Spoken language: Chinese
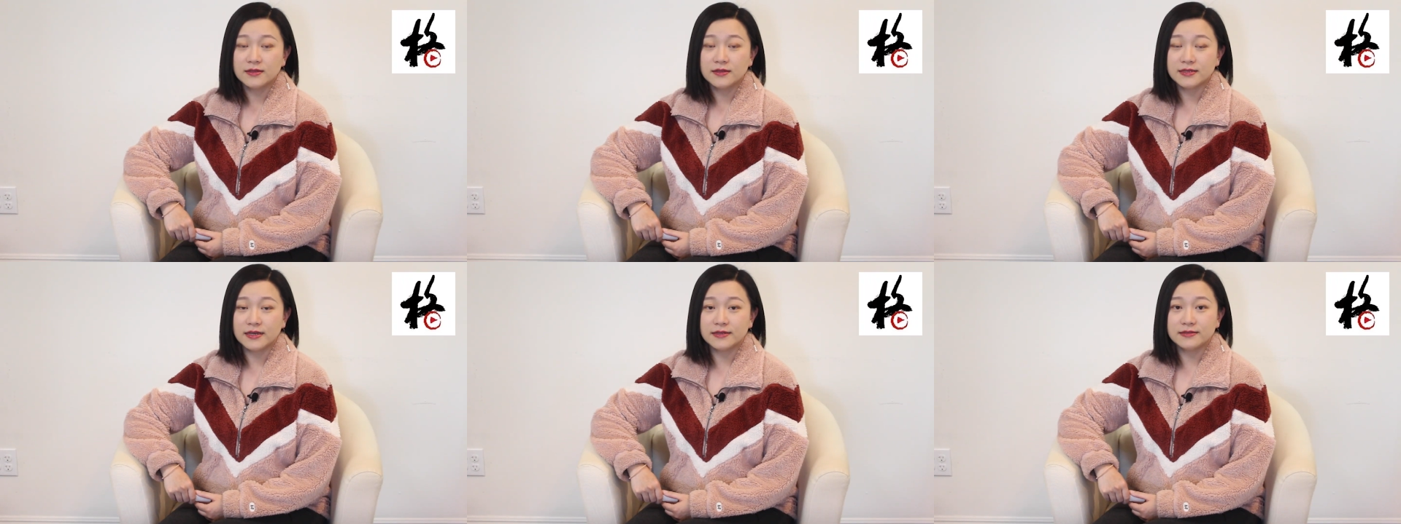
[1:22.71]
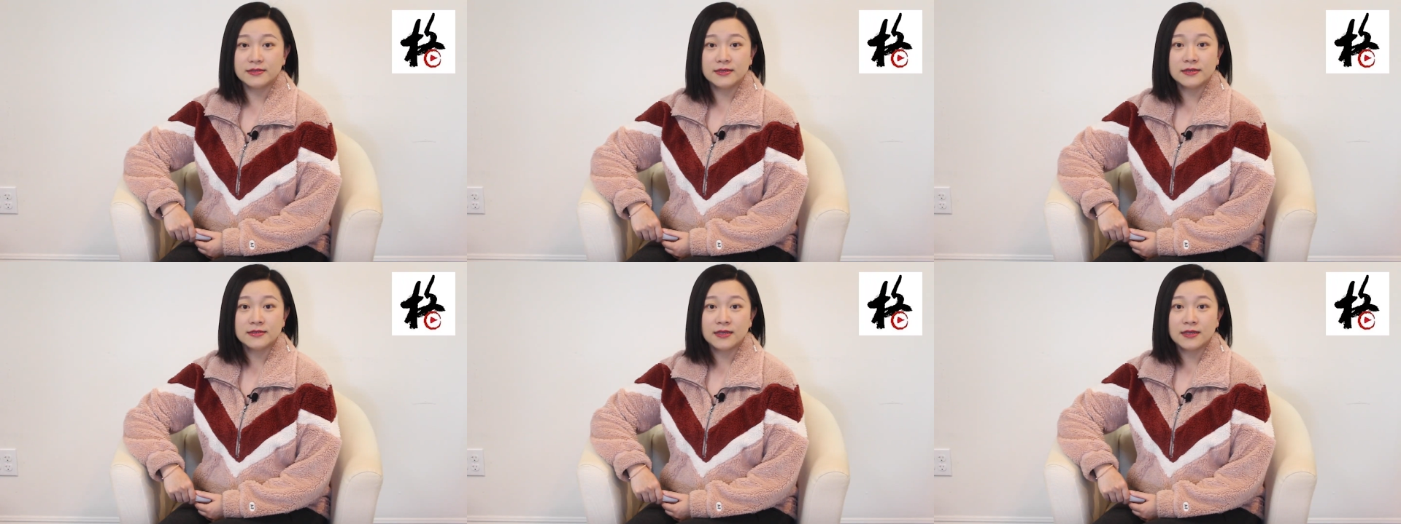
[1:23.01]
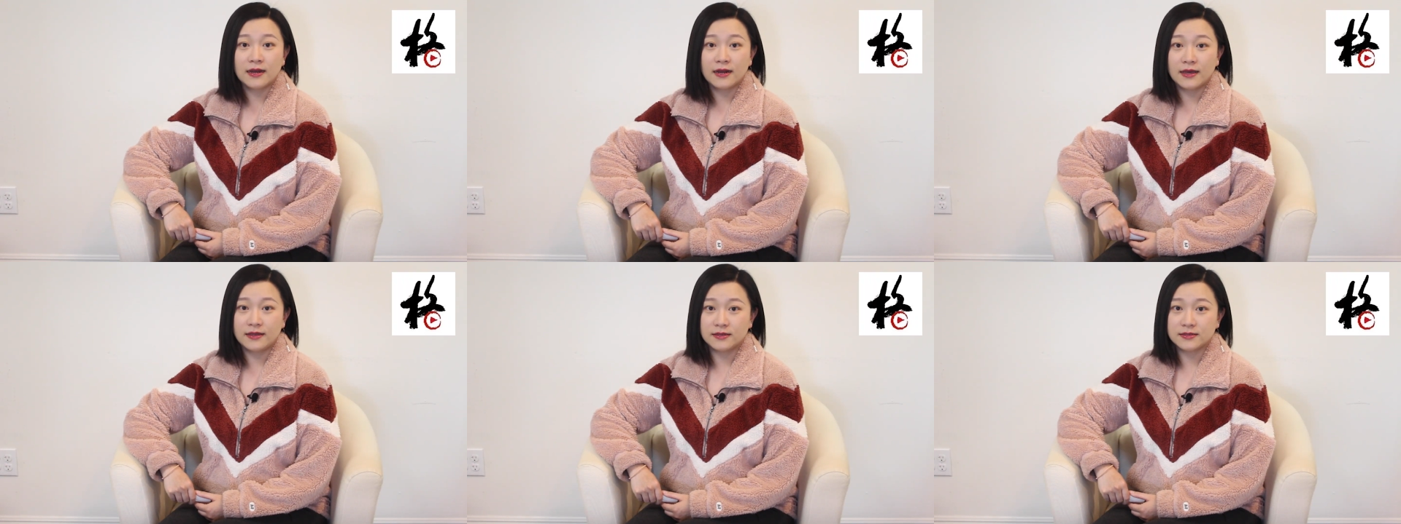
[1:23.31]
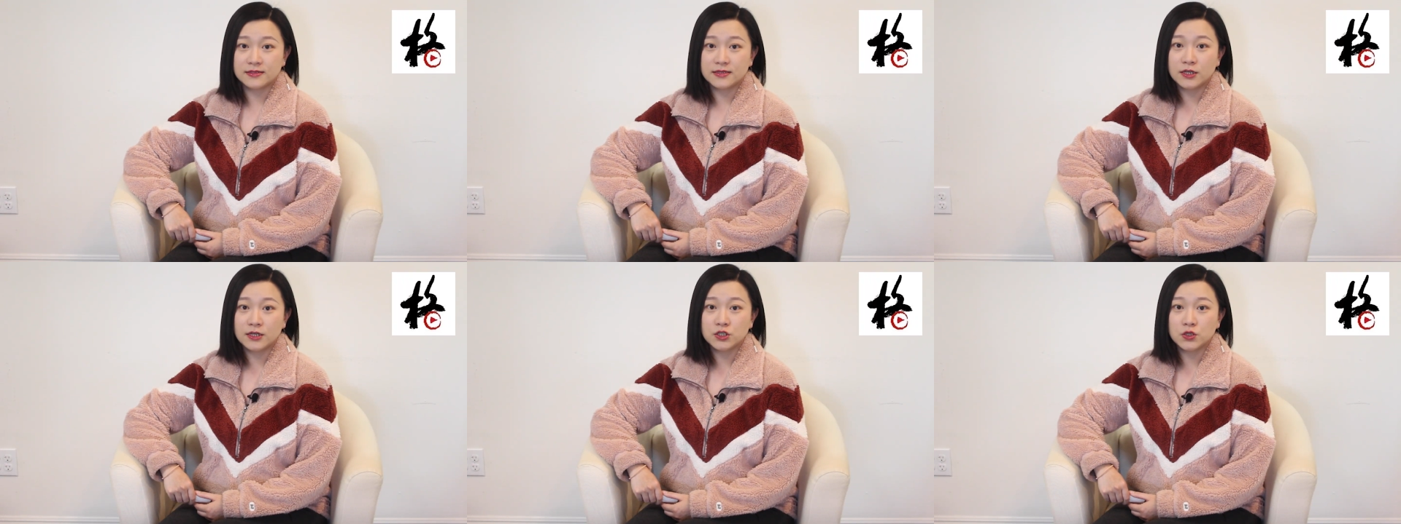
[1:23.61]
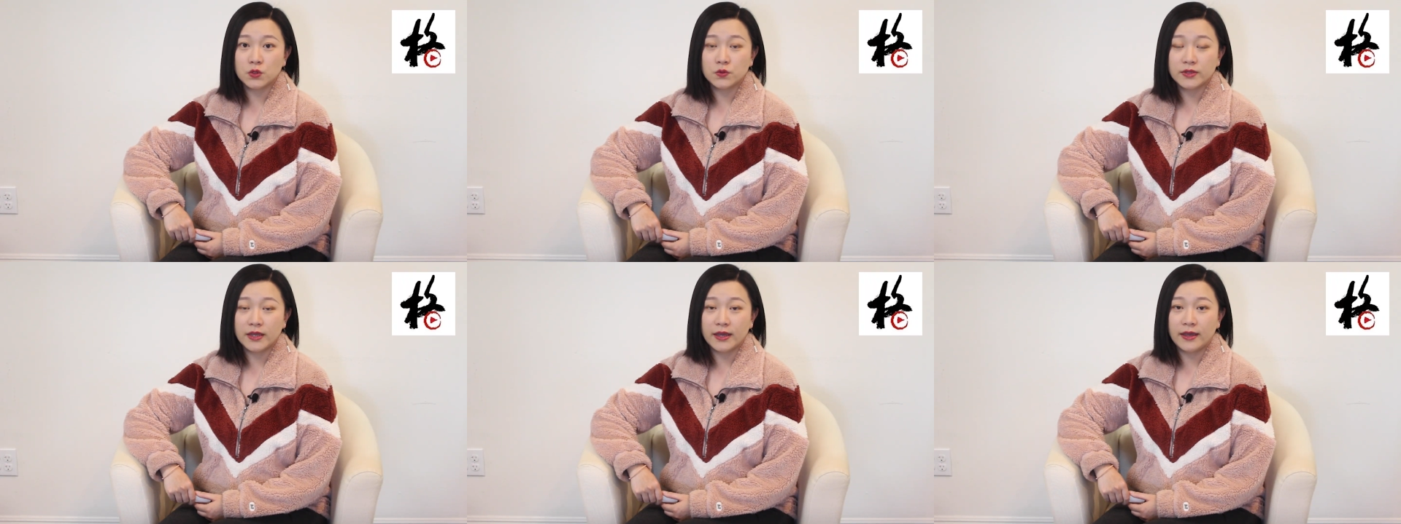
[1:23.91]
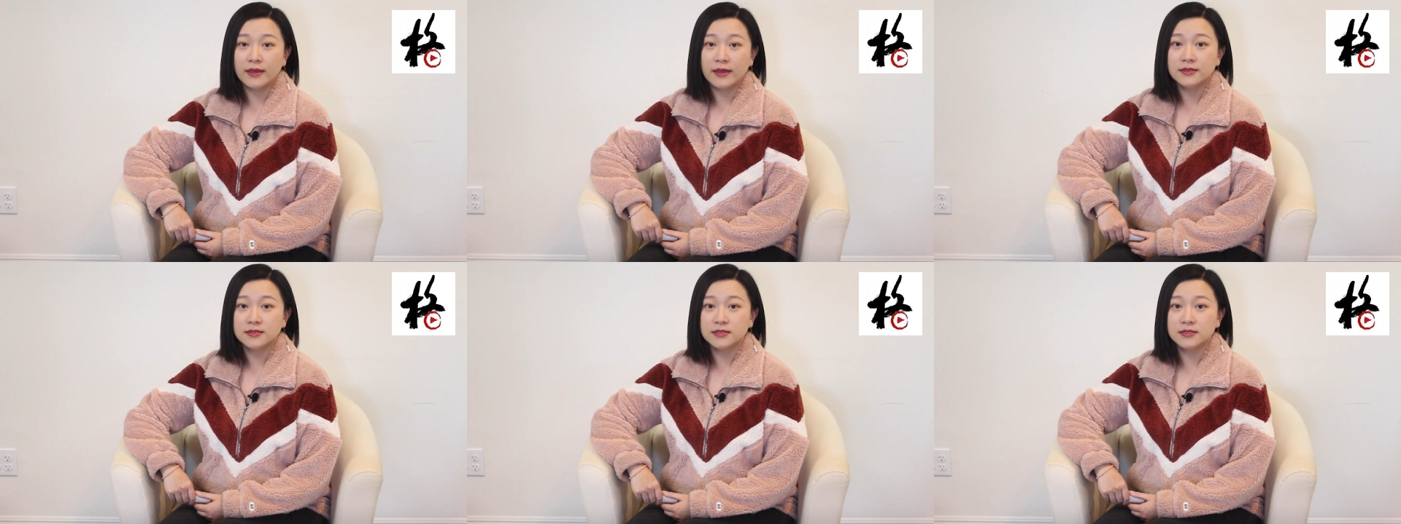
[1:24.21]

在接下来的三周内